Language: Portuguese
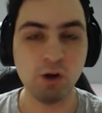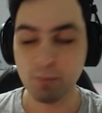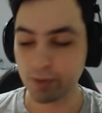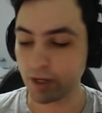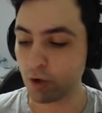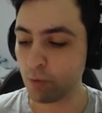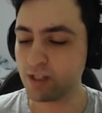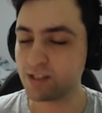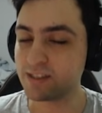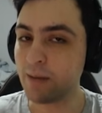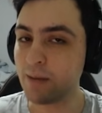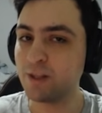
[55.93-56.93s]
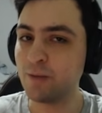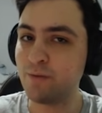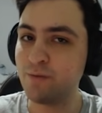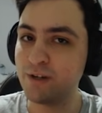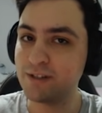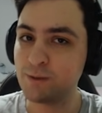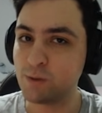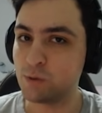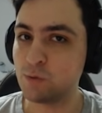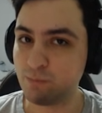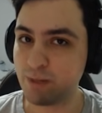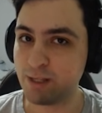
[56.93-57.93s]
Porque como a gente sabe, tem uma versão de
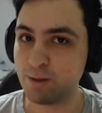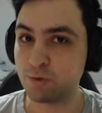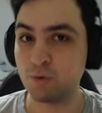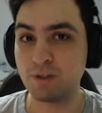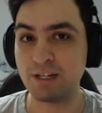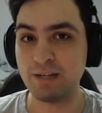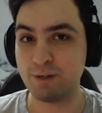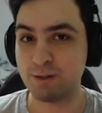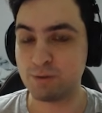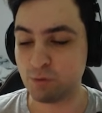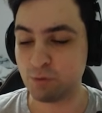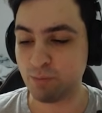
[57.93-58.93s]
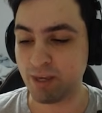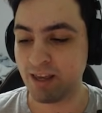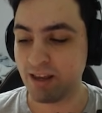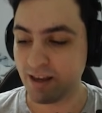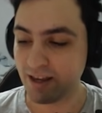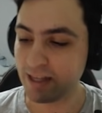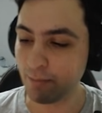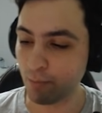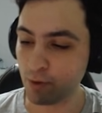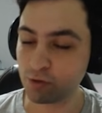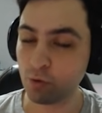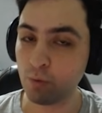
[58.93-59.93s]
zumbi do jogo que ele vira um zumbi. E
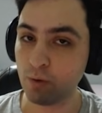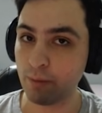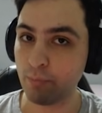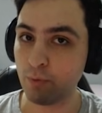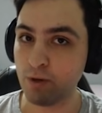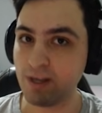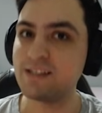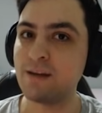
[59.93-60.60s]
depois que a polícia